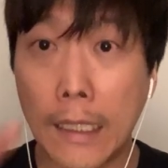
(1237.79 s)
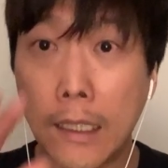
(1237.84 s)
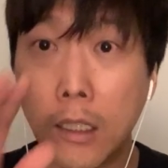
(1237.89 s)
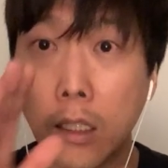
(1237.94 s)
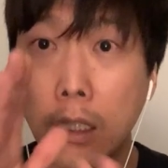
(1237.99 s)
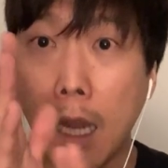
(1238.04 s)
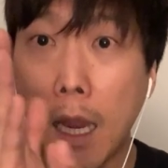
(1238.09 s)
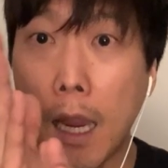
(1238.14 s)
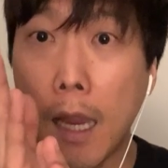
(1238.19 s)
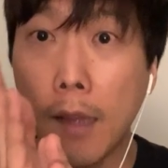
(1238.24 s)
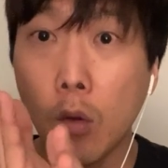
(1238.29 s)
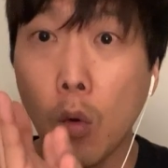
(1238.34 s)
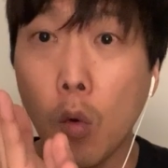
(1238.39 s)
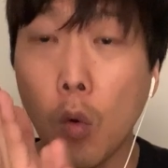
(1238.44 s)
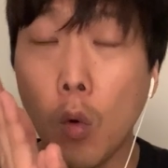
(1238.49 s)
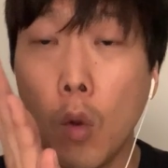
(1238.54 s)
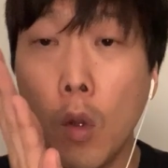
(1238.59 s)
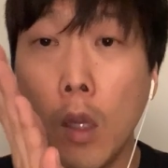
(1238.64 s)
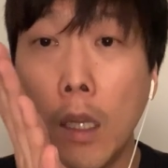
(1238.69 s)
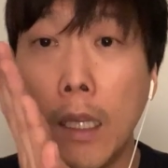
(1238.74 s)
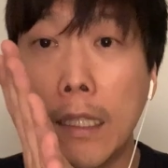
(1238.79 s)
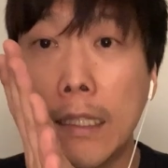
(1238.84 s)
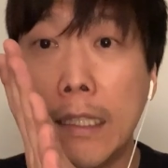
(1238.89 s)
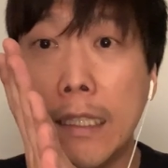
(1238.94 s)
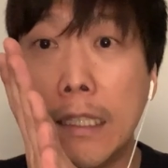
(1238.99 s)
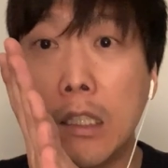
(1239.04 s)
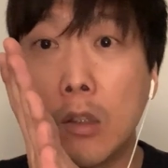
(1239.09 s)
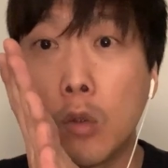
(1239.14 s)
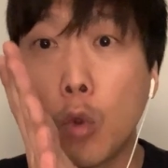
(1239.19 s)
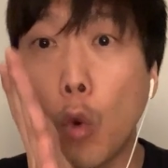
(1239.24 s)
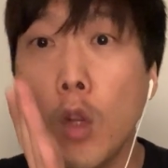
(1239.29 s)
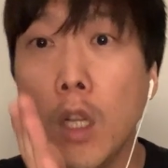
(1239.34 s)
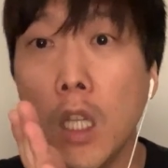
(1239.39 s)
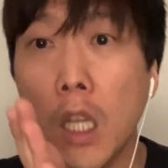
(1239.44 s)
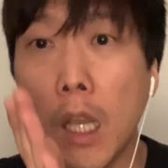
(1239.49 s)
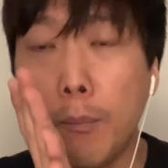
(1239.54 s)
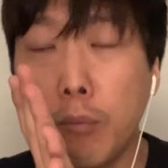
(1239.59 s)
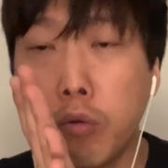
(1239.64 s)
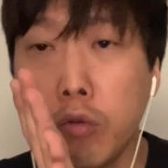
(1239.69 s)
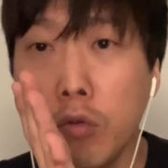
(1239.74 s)
계속 그
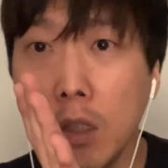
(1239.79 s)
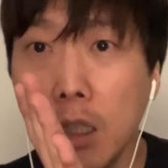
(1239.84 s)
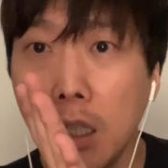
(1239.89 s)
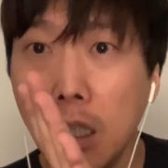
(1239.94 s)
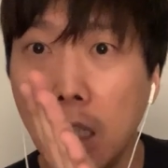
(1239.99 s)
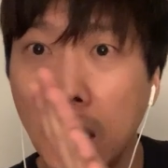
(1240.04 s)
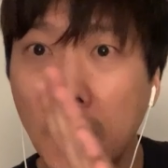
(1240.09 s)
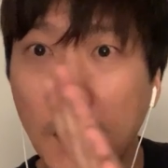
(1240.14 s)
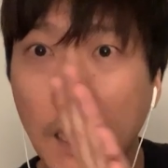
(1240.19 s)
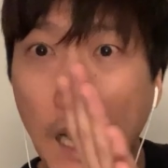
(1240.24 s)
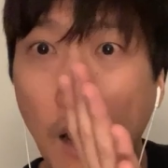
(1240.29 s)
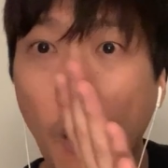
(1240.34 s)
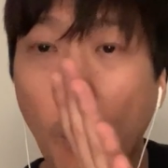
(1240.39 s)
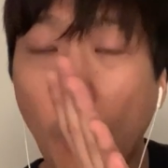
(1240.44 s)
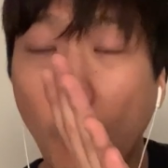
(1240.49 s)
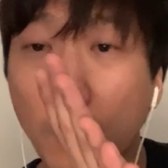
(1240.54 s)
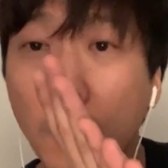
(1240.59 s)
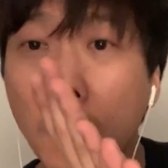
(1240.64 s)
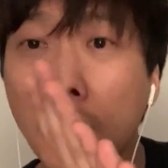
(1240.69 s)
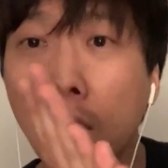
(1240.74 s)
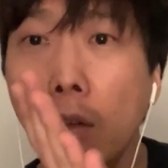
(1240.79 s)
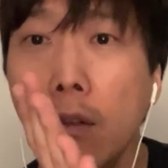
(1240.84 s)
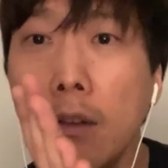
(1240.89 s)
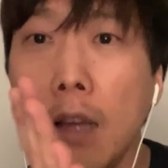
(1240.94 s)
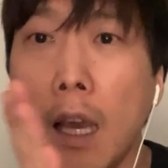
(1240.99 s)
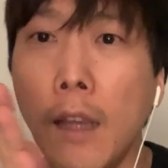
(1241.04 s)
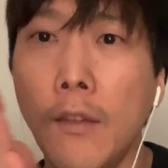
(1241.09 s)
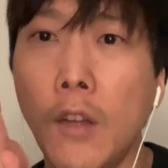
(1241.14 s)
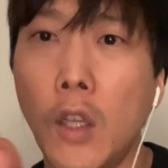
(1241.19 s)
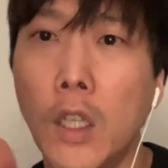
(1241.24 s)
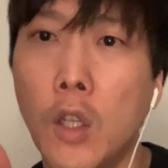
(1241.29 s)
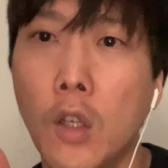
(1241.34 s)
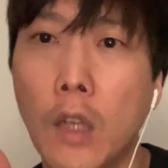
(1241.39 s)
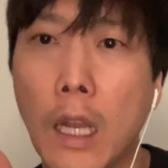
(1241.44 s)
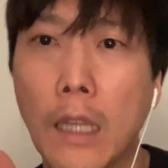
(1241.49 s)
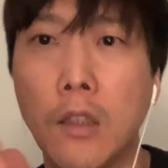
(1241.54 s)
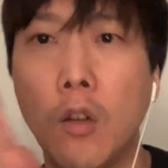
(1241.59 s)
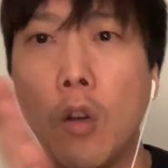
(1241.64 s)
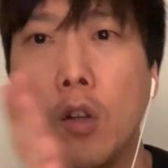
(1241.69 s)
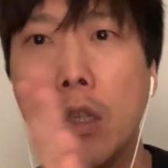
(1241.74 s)
논리의 분기가 어느 선상에서
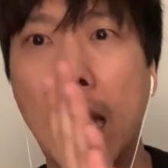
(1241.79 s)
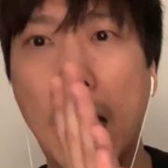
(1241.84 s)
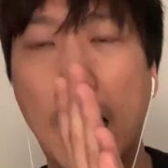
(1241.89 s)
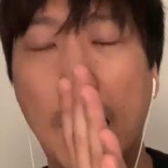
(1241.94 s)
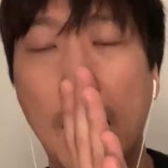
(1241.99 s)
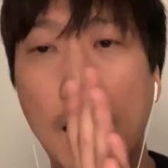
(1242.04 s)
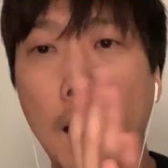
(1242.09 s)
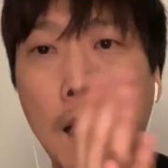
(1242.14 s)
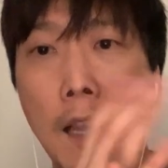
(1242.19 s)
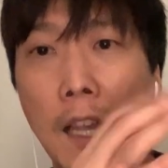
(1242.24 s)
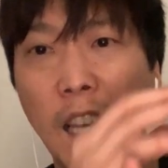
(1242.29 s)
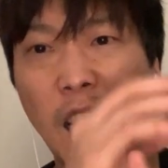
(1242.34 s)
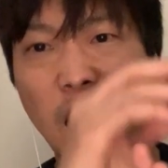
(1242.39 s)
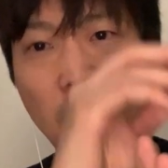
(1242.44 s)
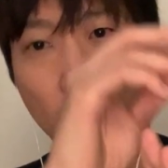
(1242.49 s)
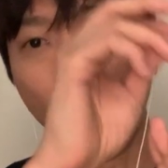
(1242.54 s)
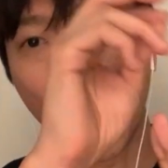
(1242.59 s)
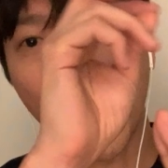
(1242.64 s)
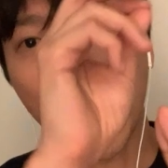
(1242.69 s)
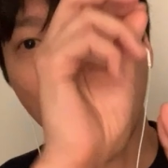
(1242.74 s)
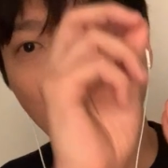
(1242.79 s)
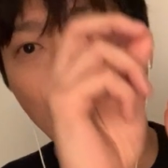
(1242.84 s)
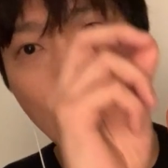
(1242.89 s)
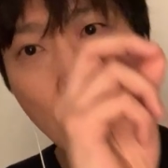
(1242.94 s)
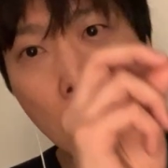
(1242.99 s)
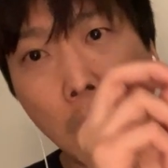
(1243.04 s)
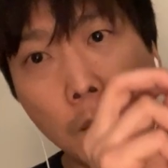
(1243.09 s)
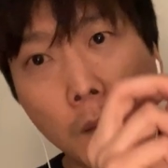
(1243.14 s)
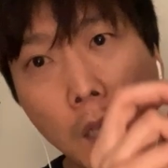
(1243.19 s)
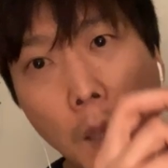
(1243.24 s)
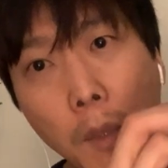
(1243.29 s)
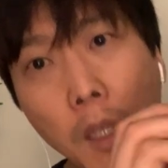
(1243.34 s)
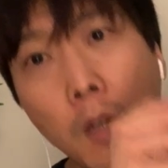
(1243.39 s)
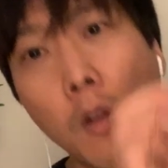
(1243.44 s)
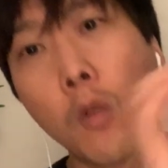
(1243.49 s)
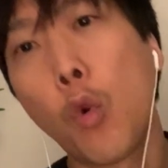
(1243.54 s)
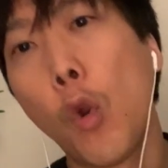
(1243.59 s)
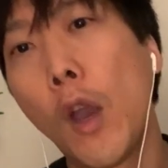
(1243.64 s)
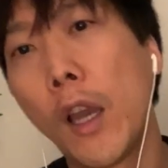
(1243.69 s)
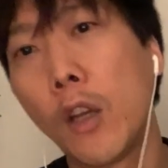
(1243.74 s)
일어나는 거냐. 여기까지 가깝다면 이걸
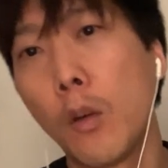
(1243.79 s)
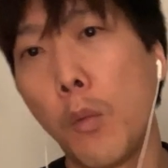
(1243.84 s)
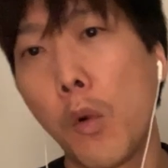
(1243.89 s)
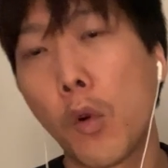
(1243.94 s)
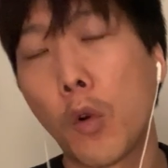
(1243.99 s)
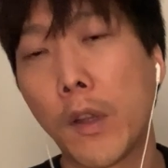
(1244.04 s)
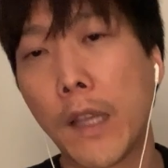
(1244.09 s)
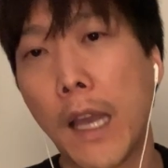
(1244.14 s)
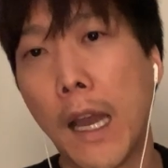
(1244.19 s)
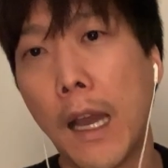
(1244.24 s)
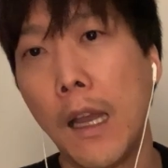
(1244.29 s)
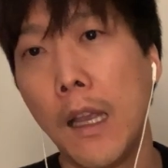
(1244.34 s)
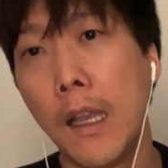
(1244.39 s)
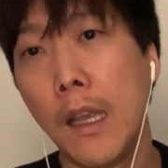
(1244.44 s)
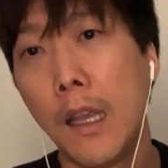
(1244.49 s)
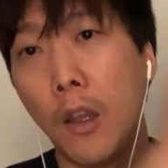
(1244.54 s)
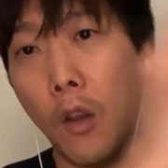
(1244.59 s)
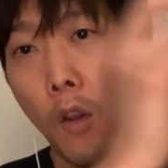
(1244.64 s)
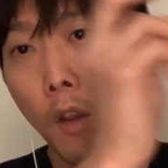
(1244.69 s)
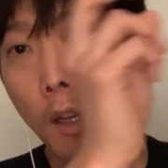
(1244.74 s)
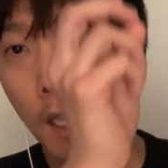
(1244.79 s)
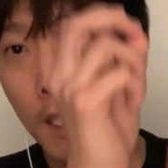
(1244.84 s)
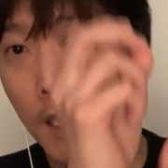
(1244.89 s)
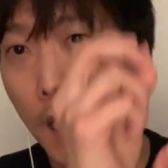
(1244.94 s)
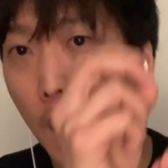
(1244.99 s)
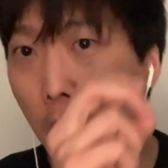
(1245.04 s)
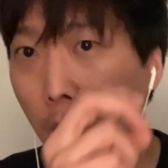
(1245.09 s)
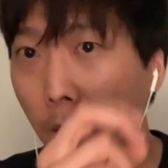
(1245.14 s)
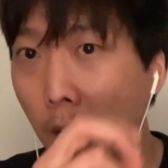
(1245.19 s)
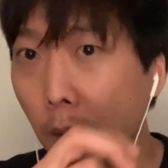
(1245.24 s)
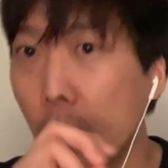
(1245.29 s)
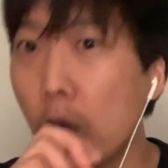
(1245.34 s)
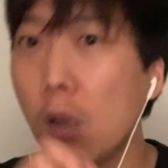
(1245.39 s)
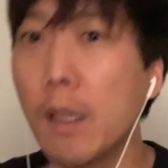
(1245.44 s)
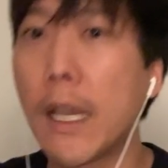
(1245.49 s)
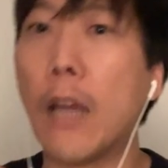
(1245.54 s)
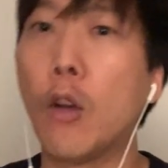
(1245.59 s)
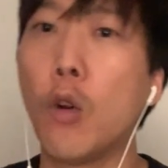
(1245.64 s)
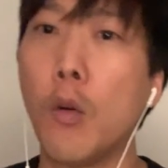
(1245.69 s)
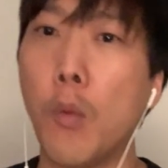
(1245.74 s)
고양이로 볼 거냐. 여기까지 가깝다면 이걸
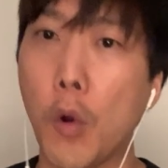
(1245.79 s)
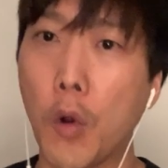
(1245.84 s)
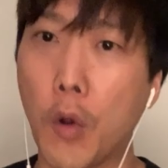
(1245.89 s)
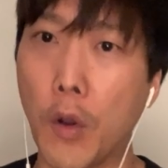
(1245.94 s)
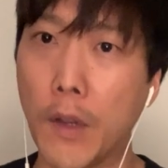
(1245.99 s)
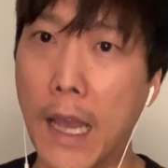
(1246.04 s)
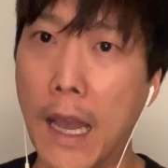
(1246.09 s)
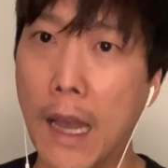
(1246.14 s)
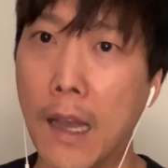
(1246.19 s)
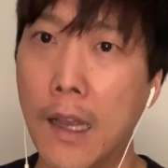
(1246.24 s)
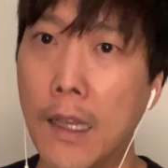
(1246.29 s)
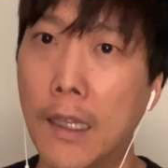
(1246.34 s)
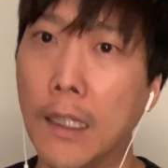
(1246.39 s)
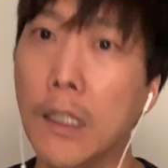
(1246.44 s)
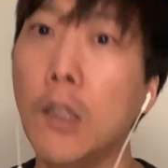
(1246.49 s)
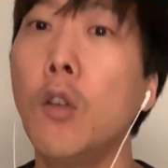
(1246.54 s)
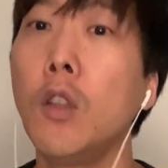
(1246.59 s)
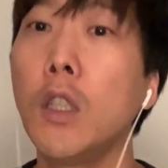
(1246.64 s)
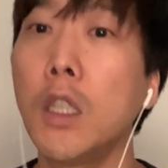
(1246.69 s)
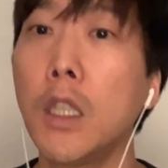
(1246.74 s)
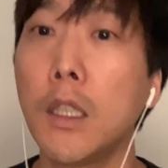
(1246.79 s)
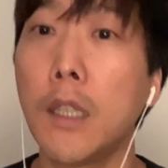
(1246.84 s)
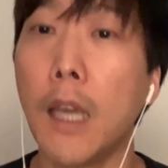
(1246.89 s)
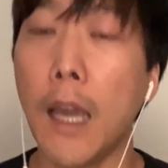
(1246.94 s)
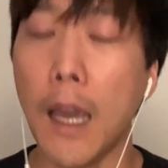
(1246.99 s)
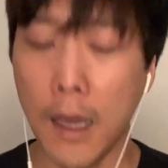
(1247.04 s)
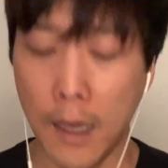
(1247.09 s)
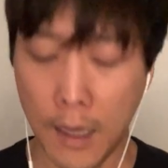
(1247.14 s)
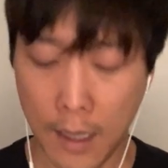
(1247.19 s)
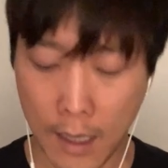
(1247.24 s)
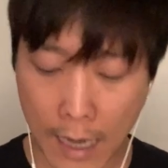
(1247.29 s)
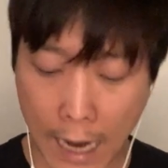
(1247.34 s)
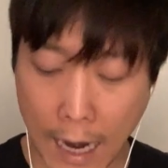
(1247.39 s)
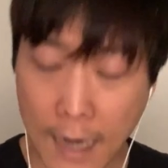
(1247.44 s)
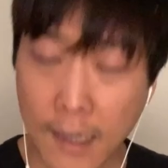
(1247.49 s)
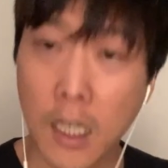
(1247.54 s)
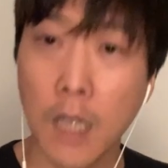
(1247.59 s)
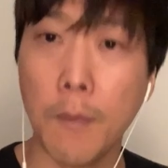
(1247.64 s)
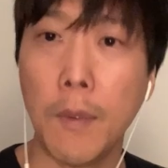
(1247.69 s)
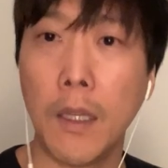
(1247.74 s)
개로 볼 거냐. 이런 식의
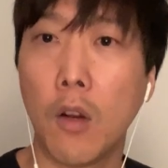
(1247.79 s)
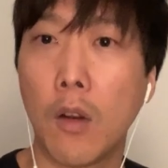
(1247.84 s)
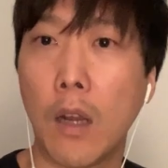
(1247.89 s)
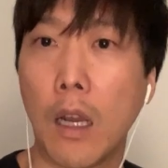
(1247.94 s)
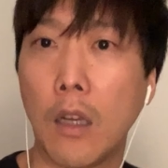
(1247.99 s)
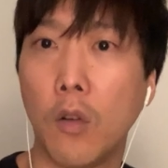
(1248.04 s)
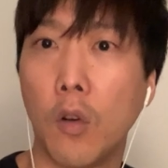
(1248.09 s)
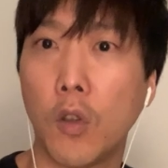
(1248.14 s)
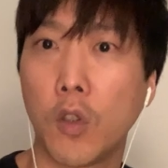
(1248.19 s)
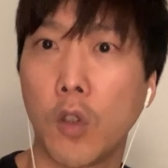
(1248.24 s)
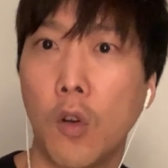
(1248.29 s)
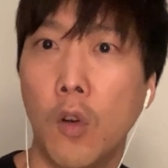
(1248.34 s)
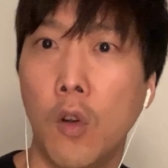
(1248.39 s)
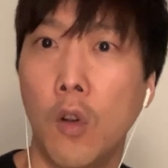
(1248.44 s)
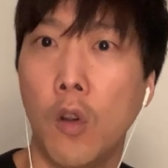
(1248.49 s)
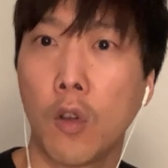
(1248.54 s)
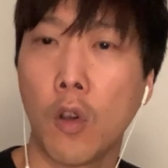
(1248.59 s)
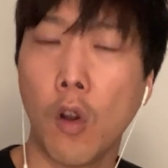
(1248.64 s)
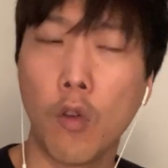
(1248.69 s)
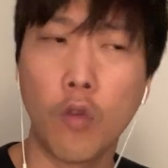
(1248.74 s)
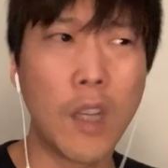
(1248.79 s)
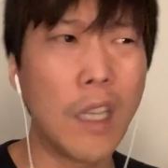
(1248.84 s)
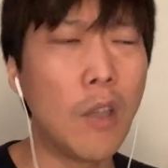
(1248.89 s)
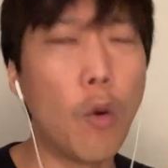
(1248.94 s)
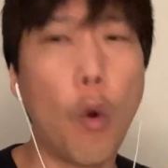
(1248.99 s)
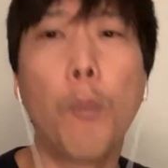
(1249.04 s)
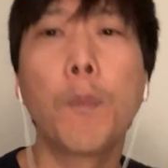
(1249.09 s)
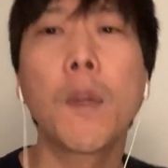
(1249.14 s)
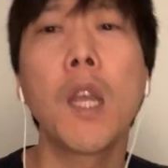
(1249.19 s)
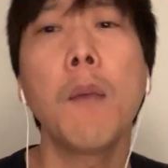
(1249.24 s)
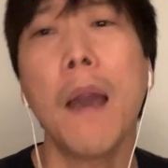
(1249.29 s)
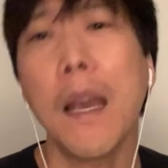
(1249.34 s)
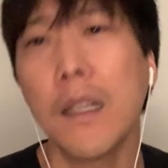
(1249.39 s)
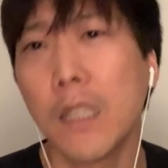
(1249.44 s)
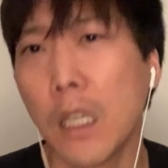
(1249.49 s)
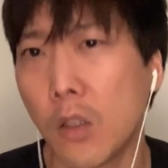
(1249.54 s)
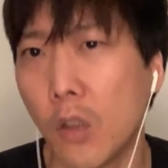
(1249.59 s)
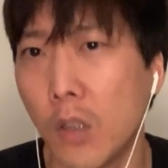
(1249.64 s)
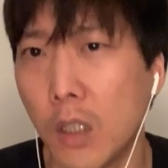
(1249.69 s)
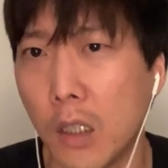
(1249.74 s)
학습이 일어나는 거죠. 결국에는
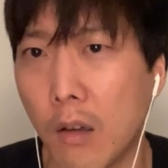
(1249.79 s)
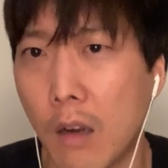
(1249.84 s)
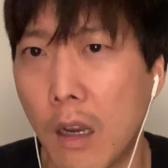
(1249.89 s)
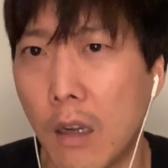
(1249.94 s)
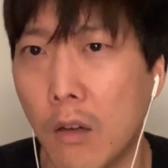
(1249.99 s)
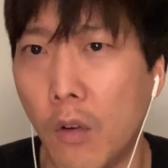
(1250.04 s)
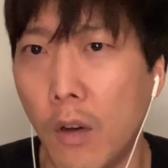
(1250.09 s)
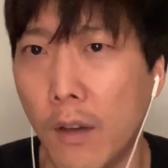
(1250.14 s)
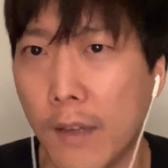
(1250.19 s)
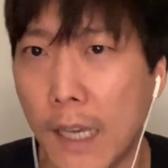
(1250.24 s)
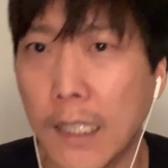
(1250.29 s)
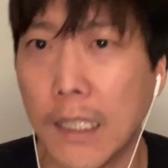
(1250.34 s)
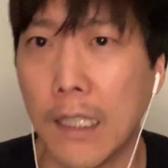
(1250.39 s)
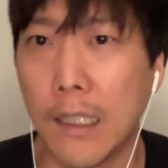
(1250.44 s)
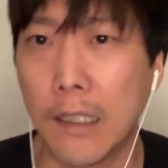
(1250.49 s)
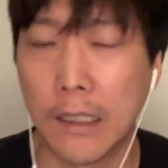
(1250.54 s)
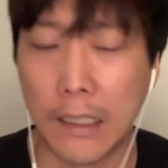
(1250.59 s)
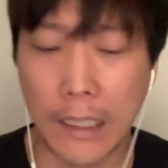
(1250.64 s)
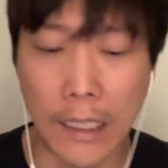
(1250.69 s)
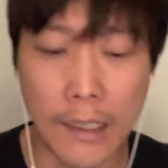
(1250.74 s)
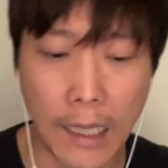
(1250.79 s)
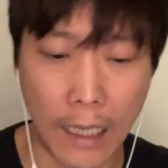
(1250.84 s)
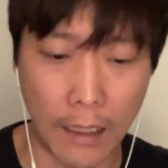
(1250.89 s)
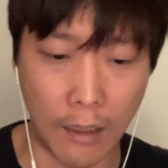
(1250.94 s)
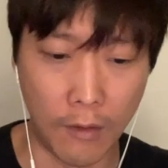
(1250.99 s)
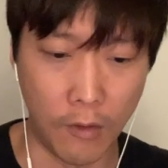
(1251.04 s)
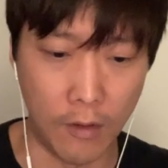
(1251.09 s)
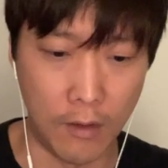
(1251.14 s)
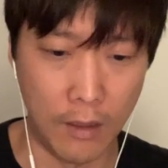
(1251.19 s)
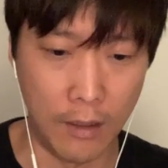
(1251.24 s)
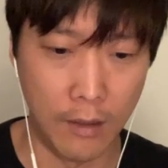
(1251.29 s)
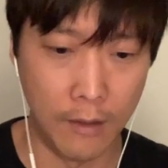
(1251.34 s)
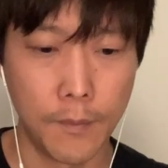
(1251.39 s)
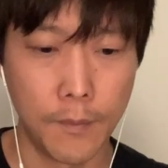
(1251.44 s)
옵티마이제이션이 일어나는 거예요. 사실 그 뒷단에서는.